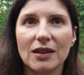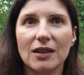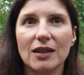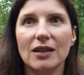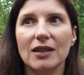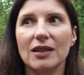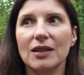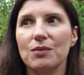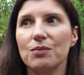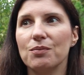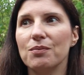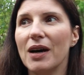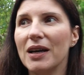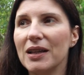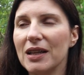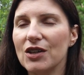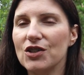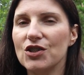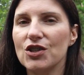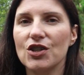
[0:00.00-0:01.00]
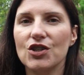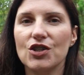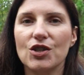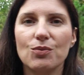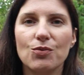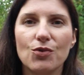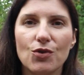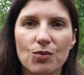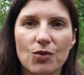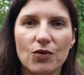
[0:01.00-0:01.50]
y, ma nadzieję,
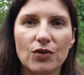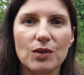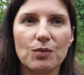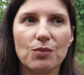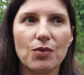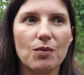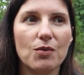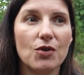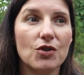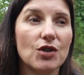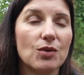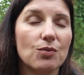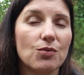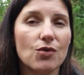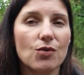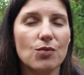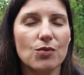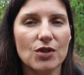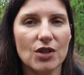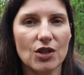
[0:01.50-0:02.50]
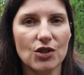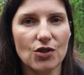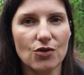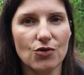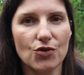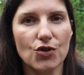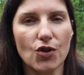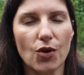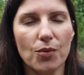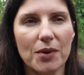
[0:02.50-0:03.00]
że Bóg mu w tym pomoże. Bóg mu zresztą
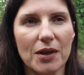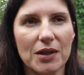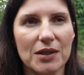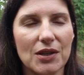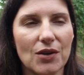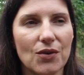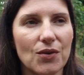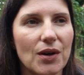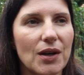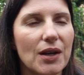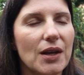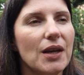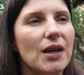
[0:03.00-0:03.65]
już to obiecał.